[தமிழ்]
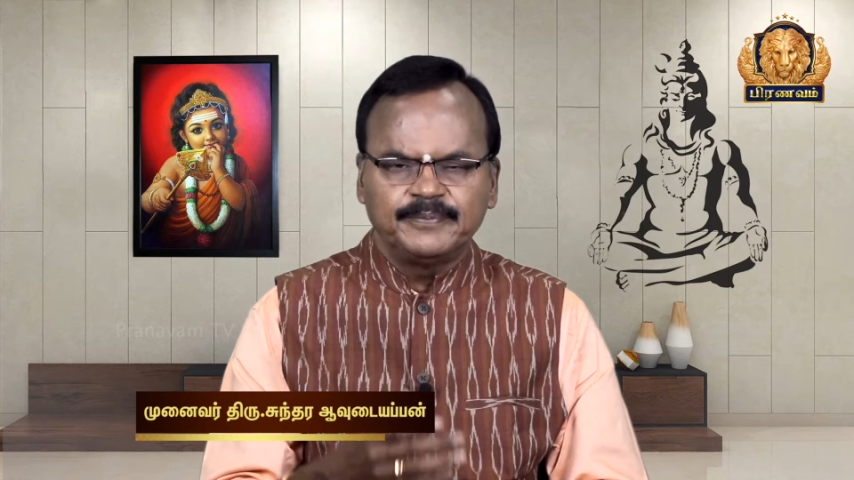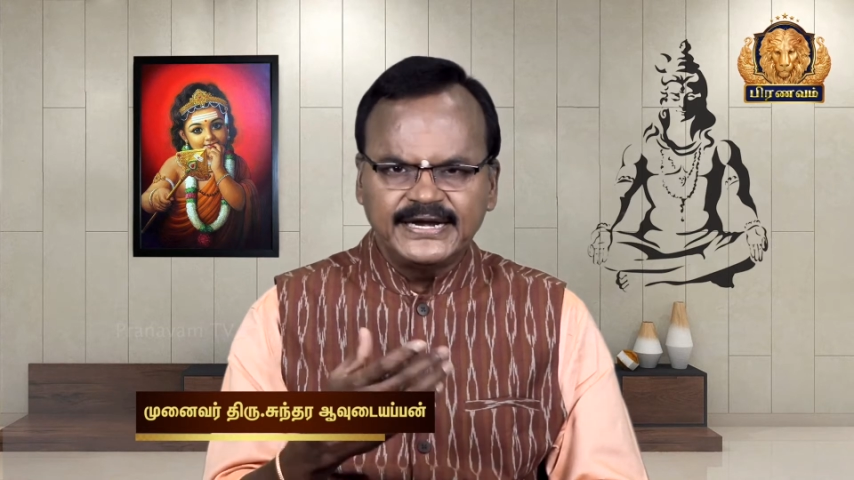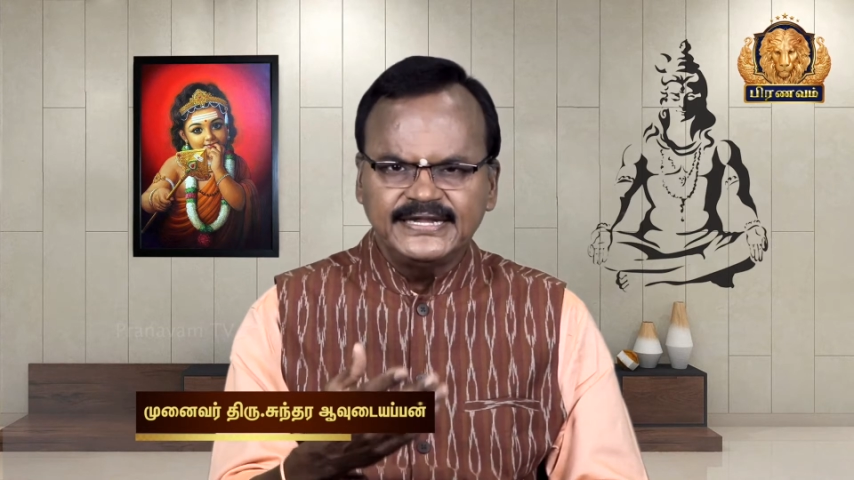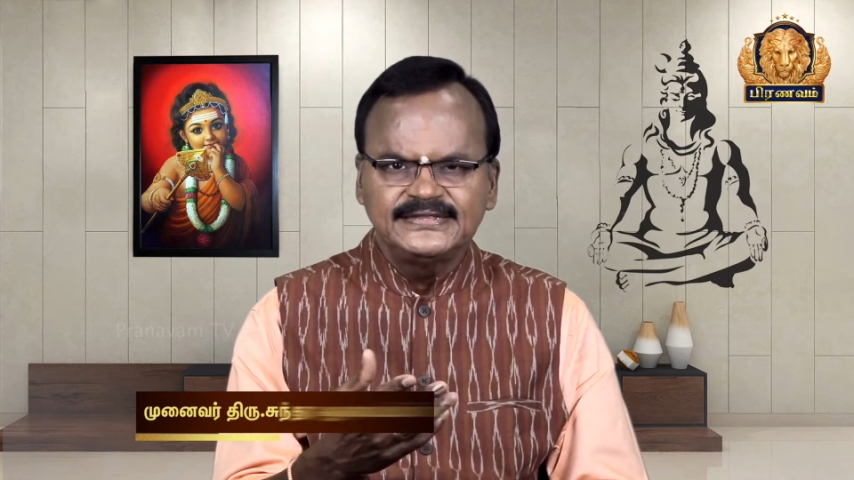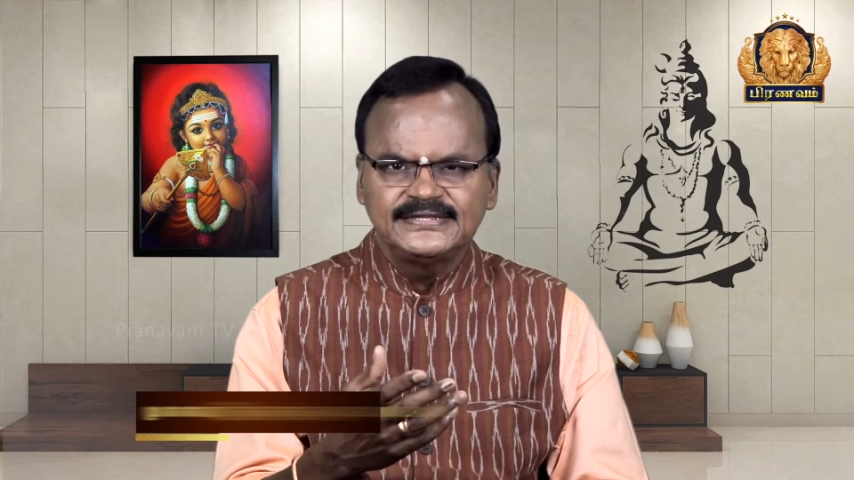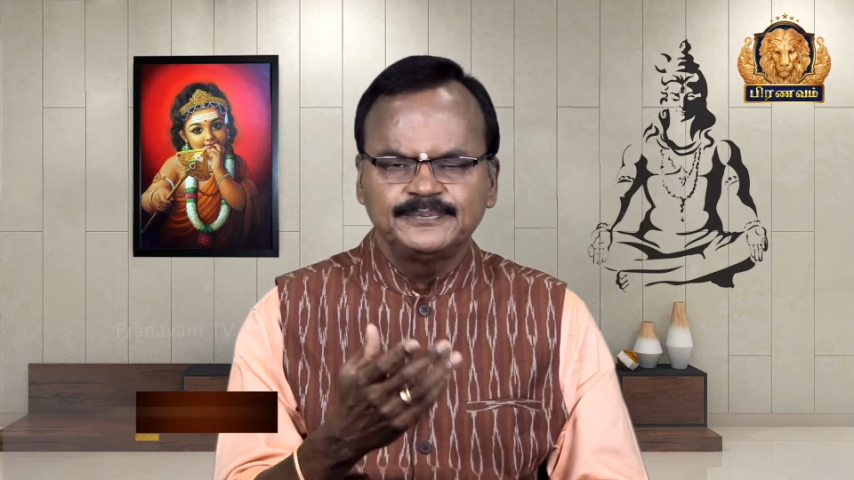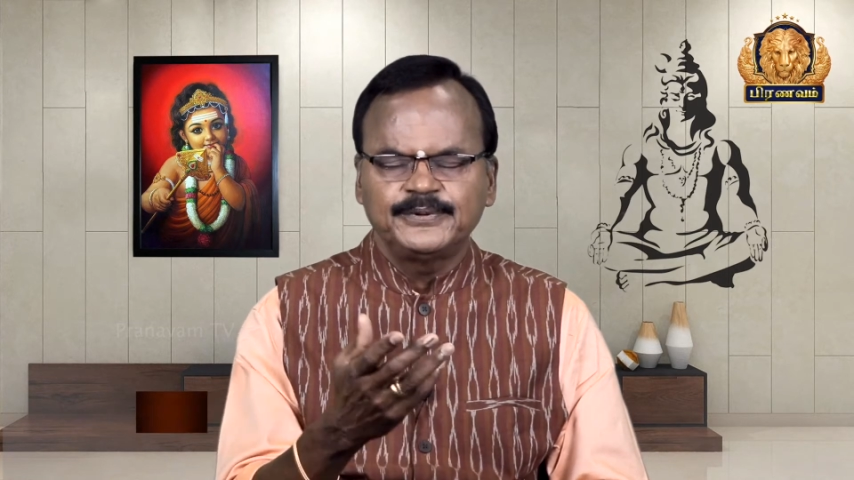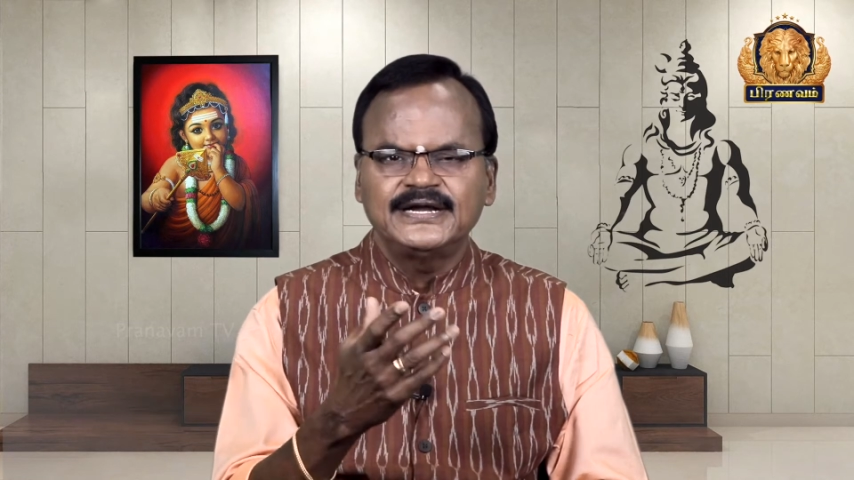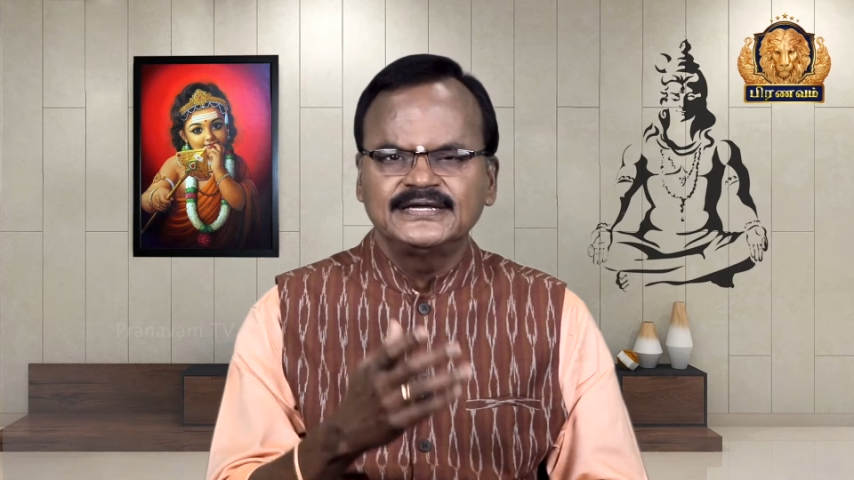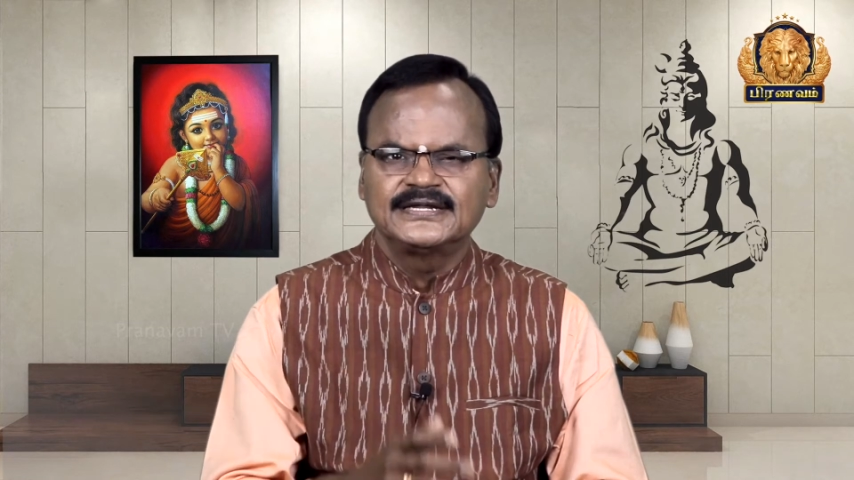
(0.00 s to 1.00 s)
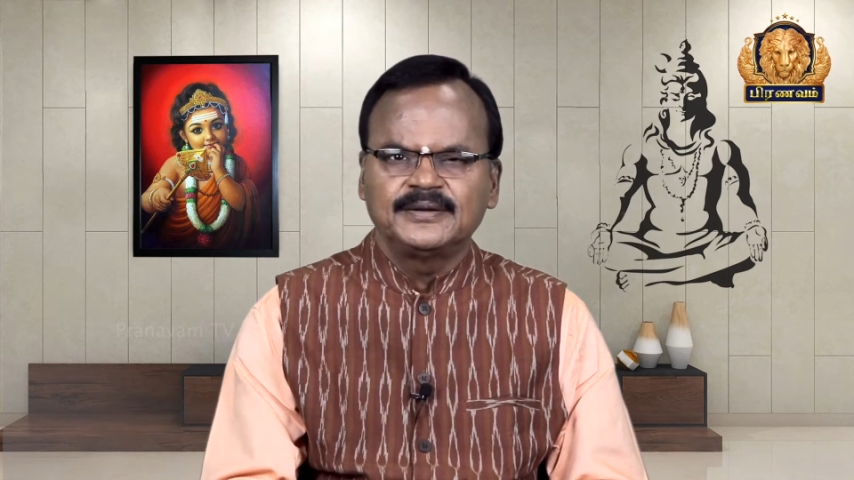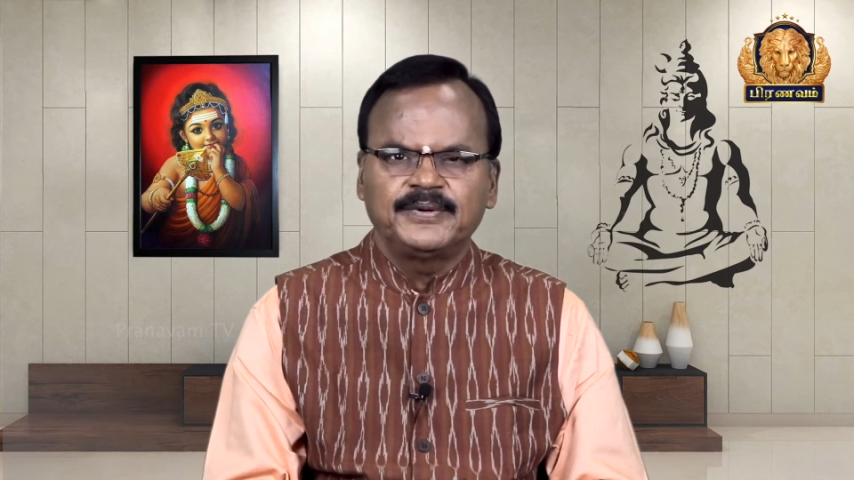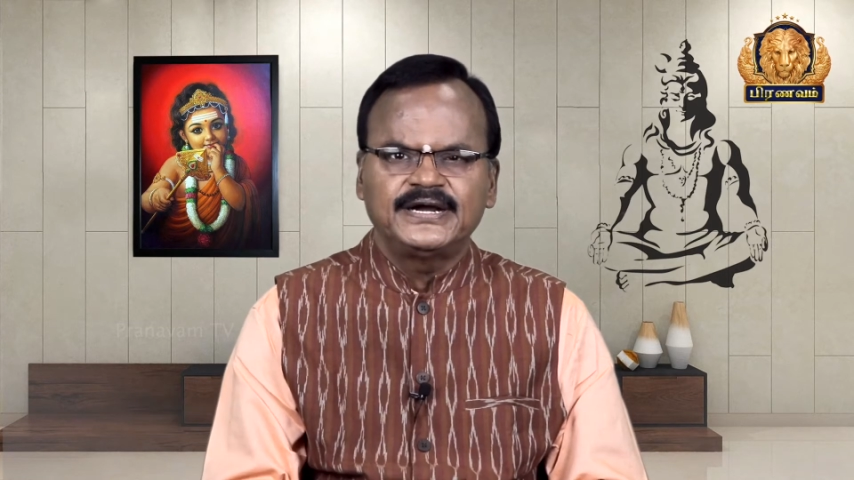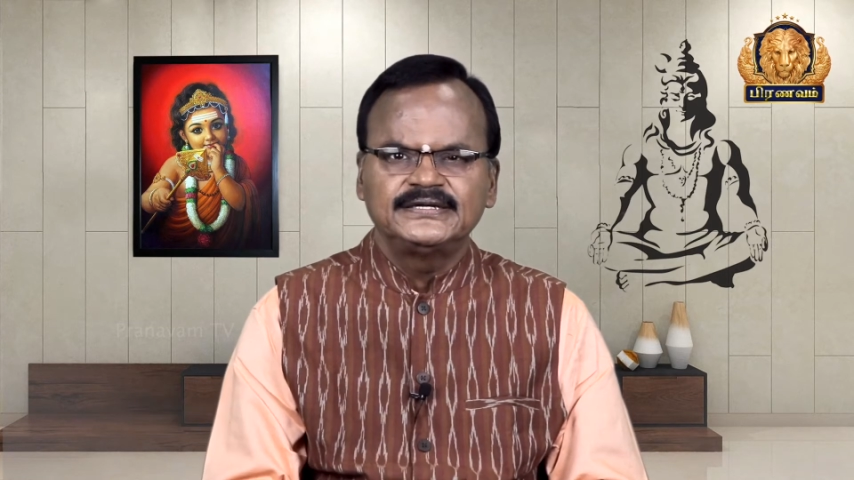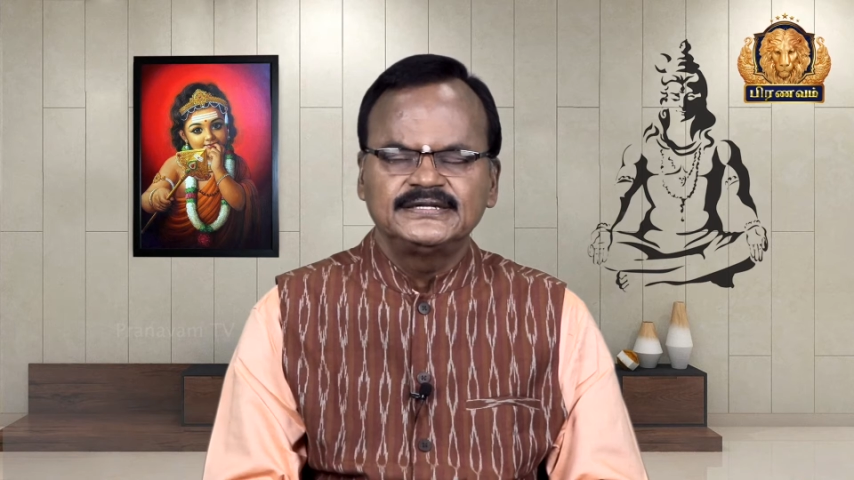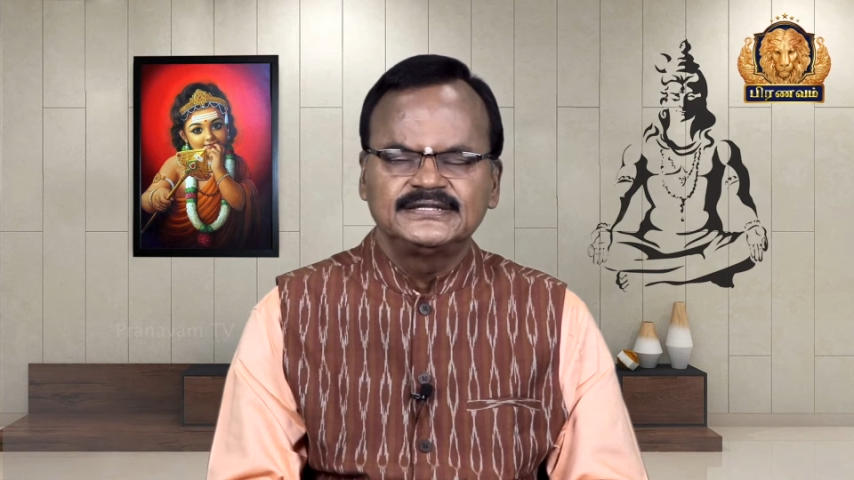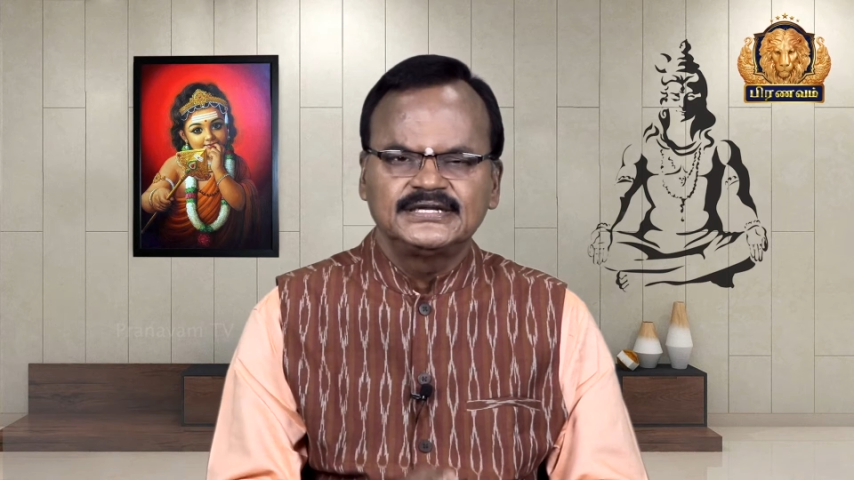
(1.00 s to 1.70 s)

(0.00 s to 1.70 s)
படித்து பாடுகிற பாட்டு